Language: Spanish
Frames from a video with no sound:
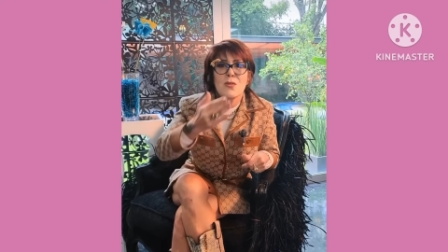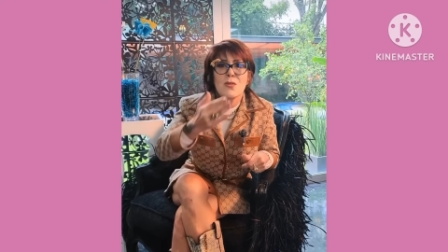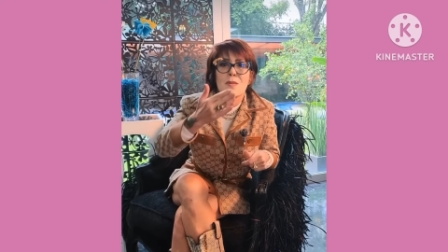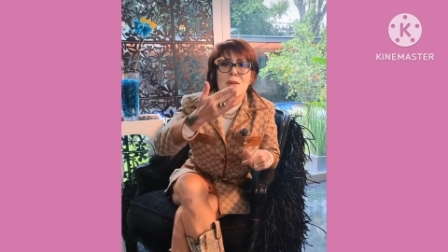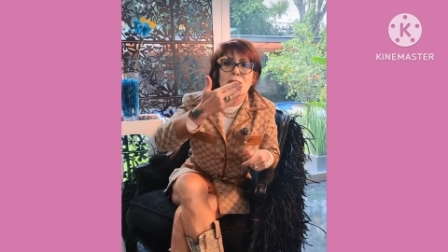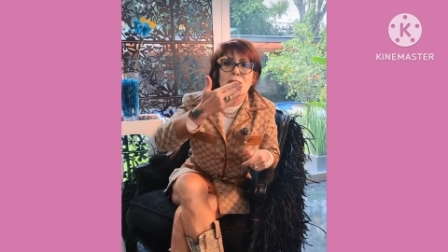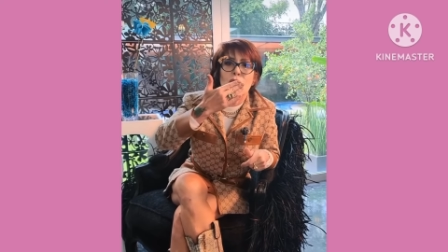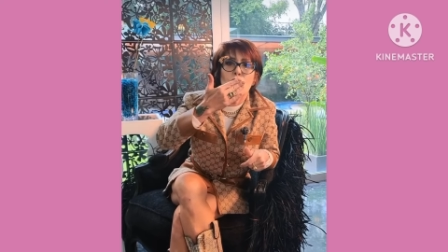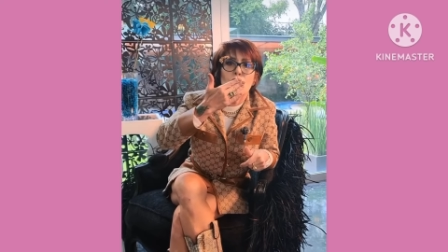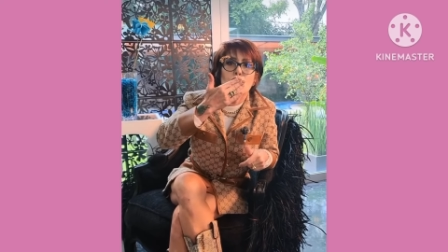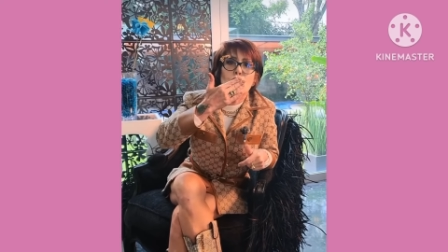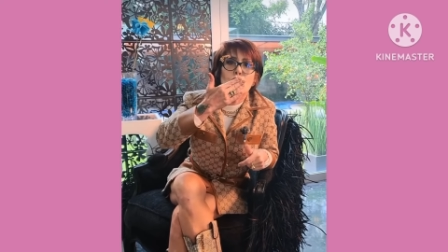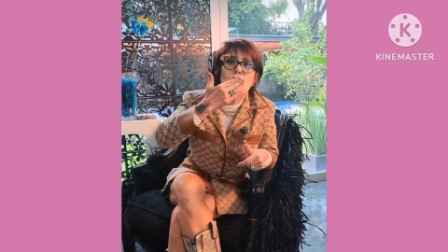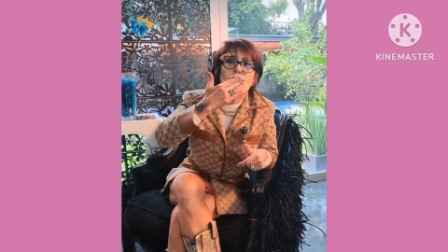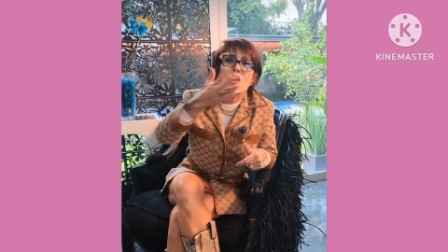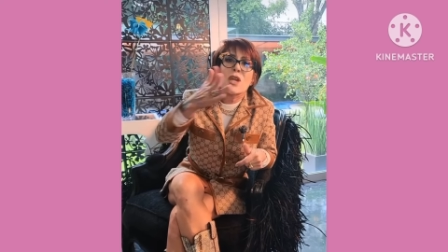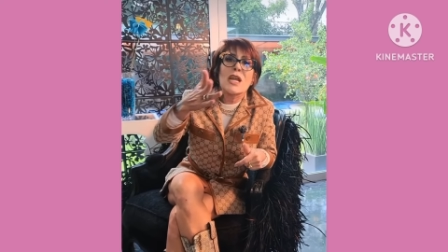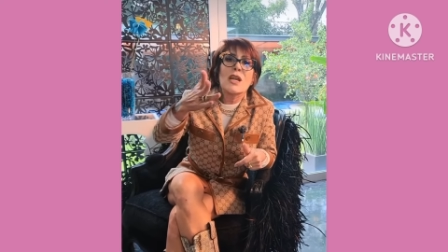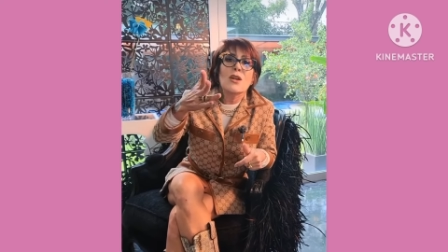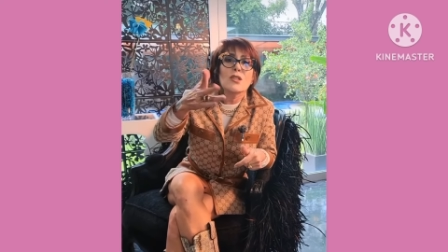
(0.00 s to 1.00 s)
Les mando un
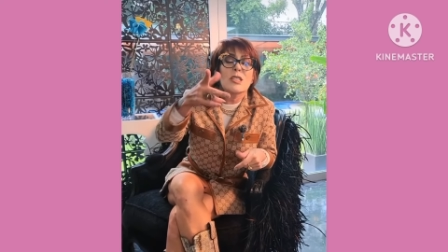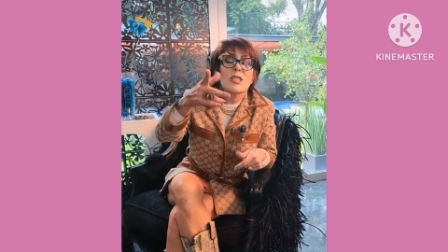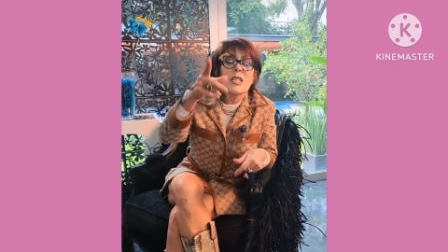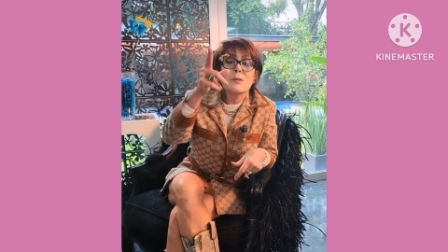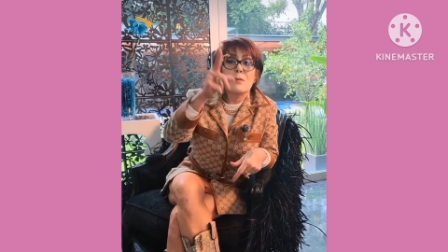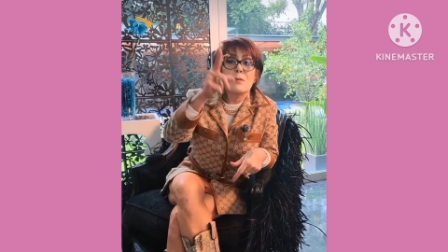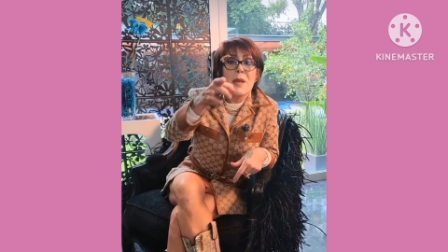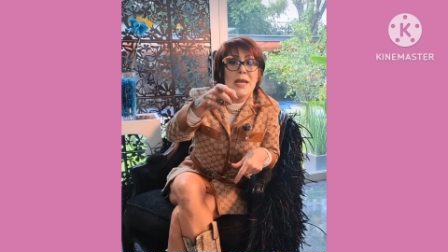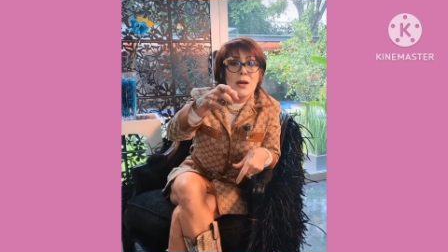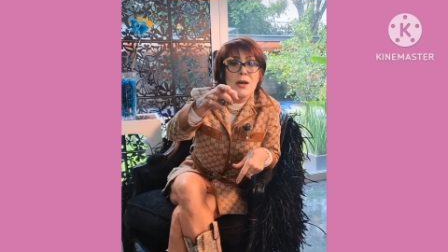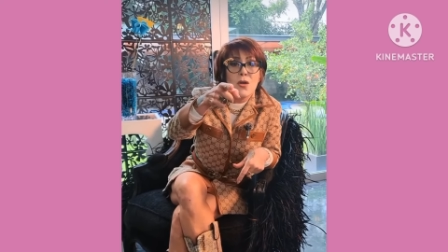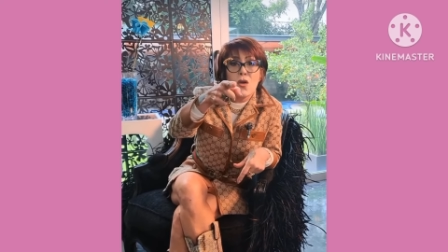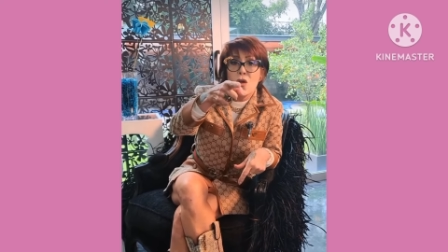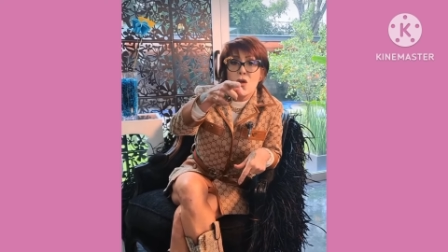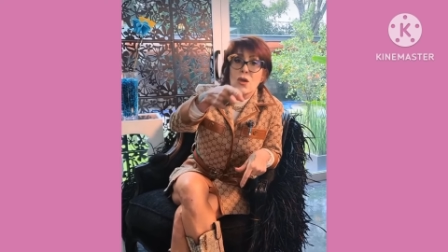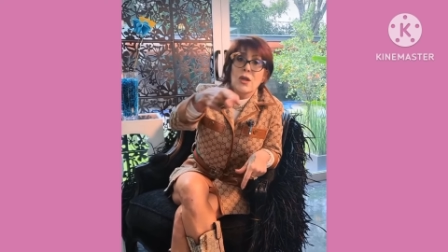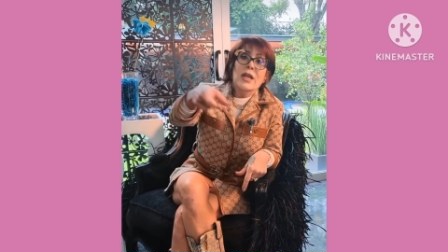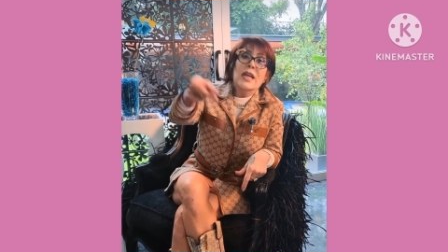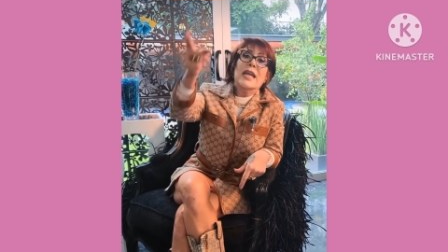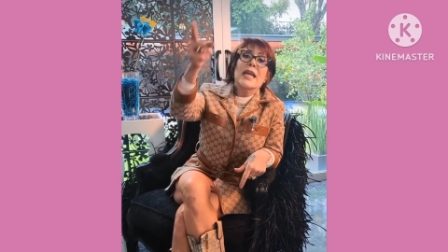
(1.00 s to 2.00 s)
beso y los
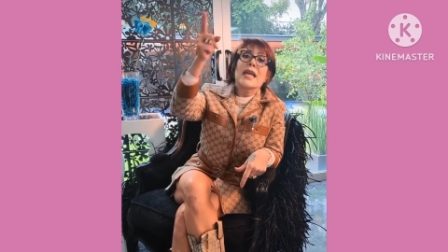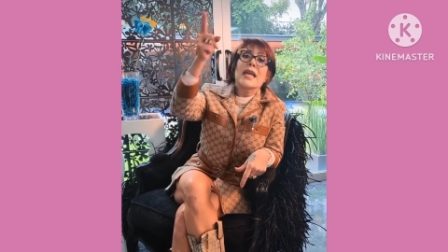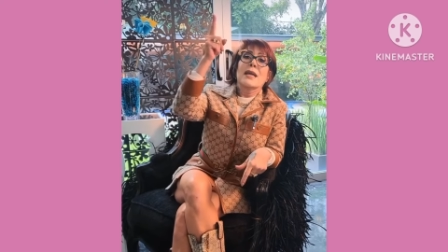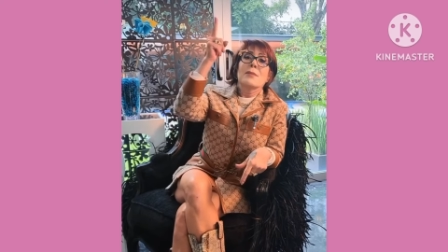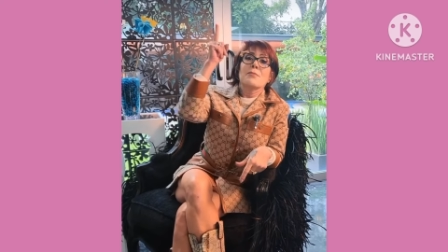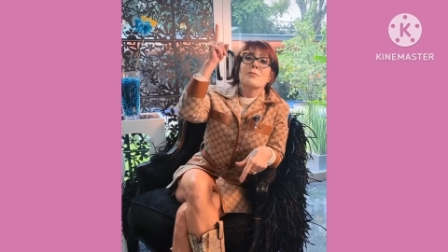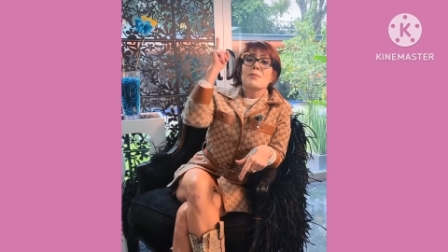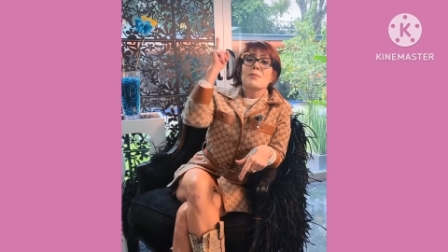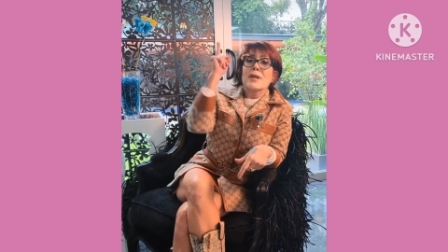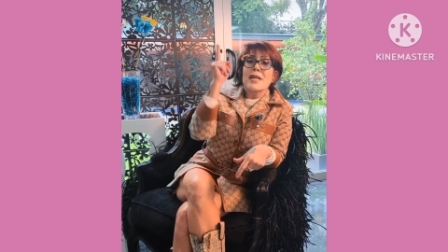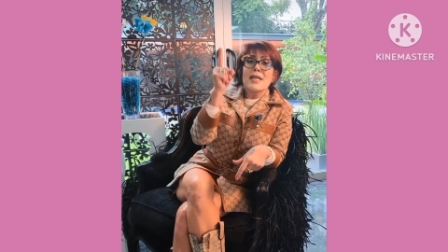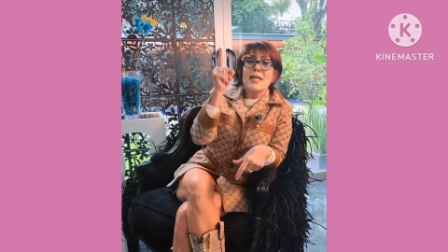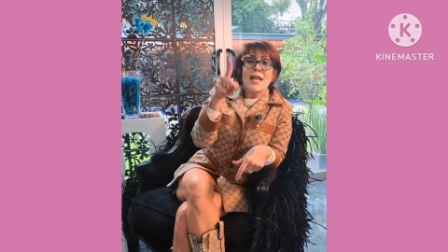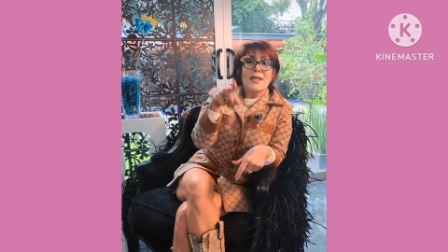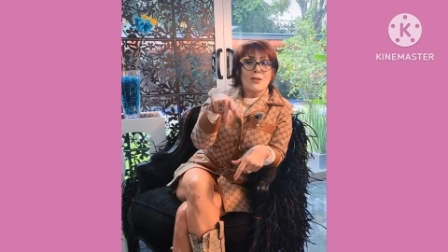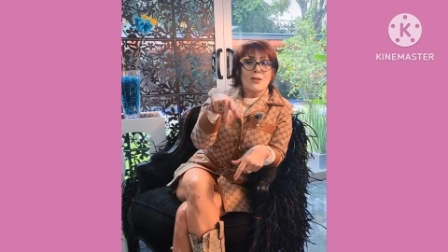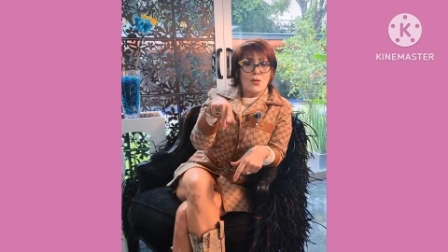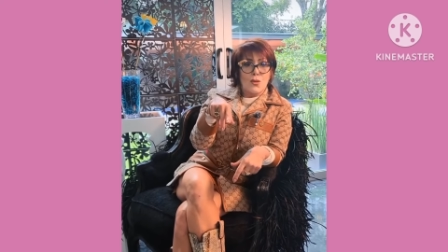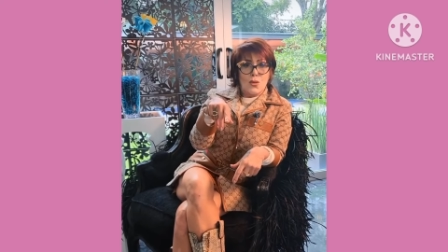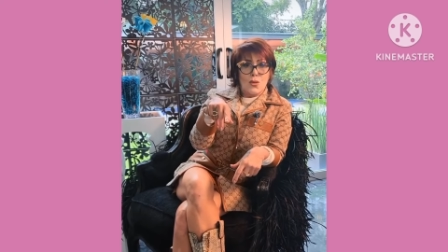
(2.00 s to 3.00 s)
espero
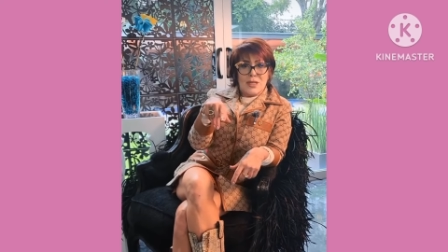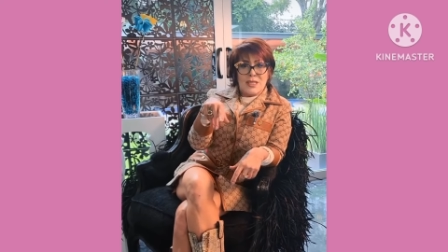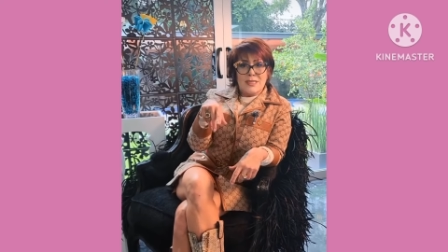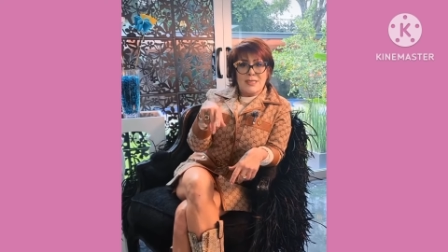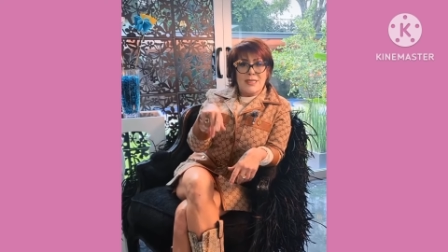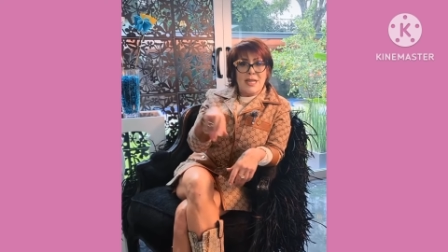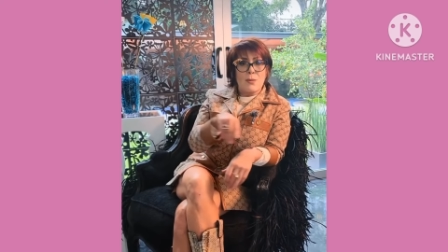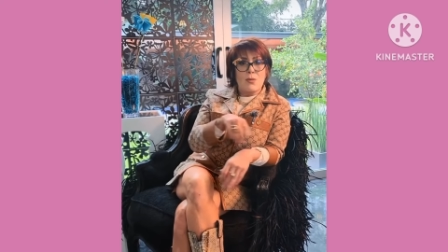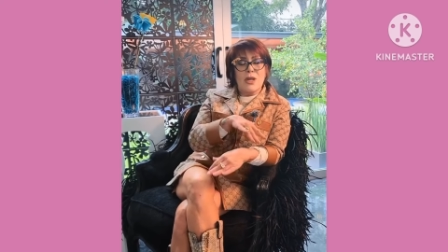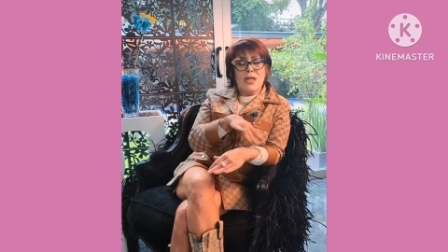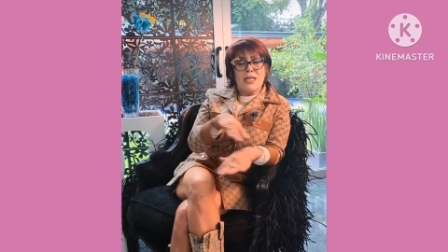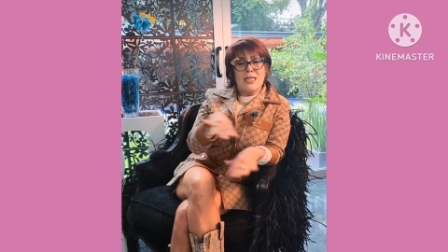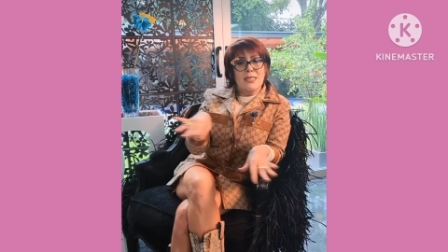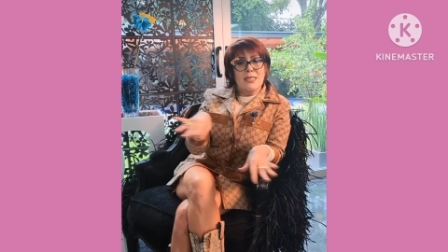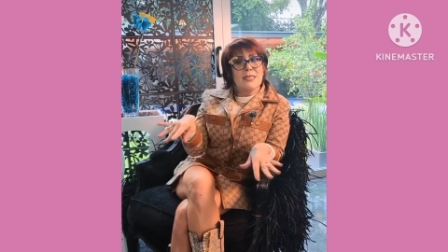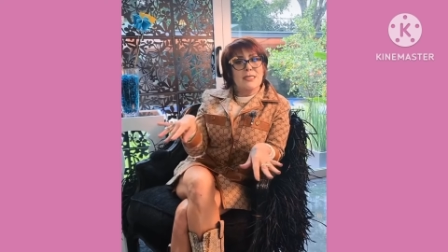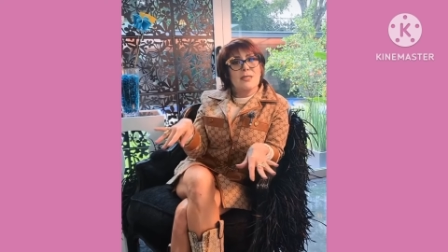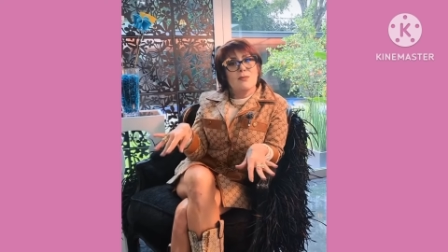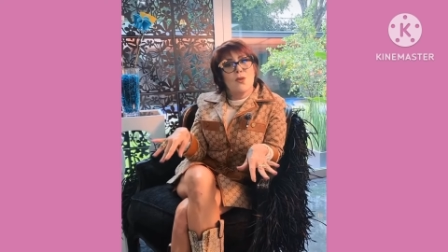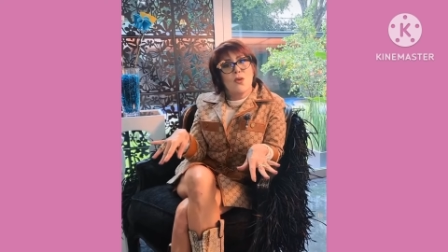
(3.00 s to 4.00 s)
en Brilla Tour, que
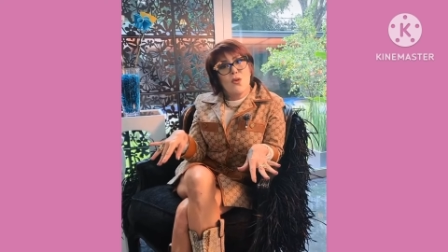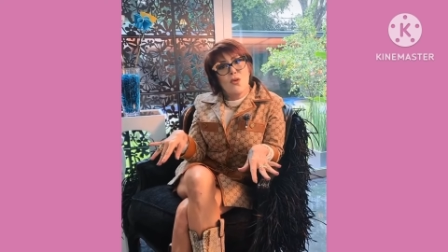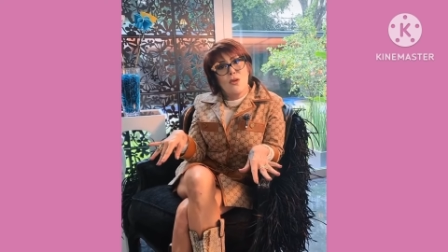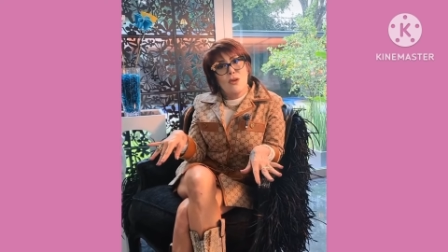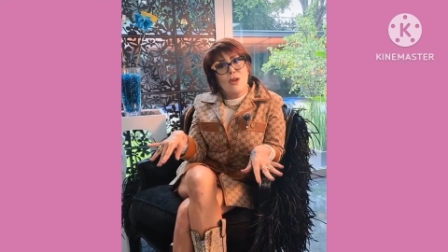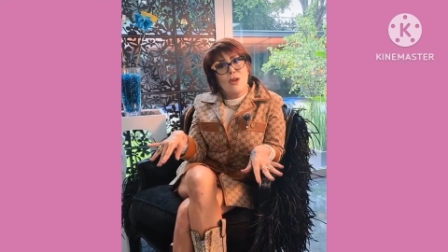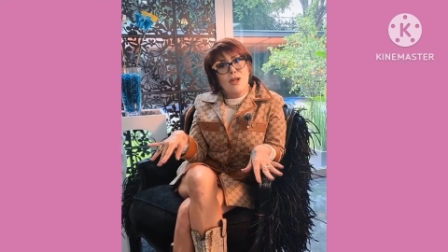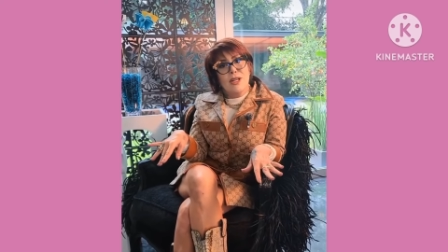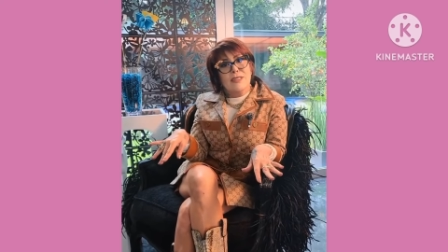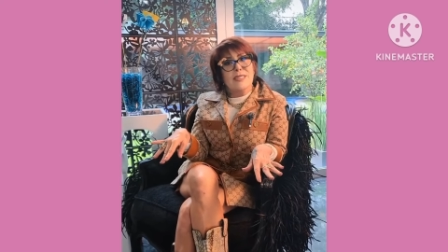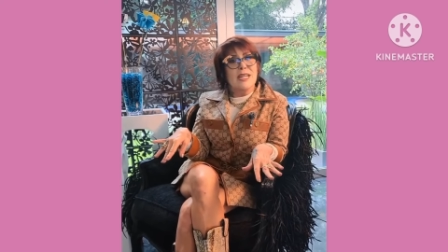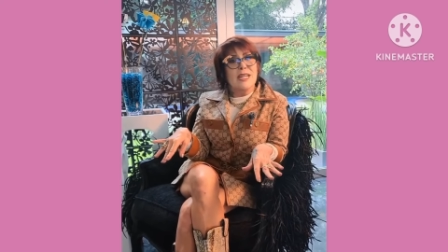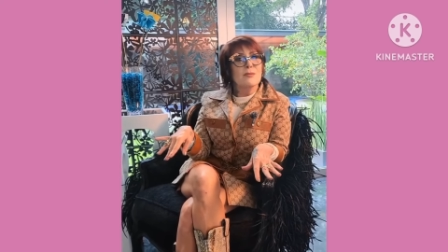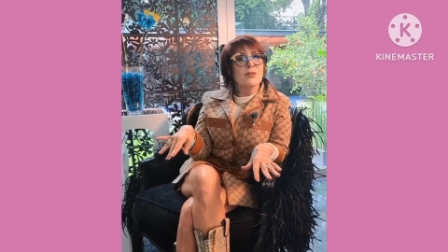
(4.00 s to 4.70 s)
está buenísimo.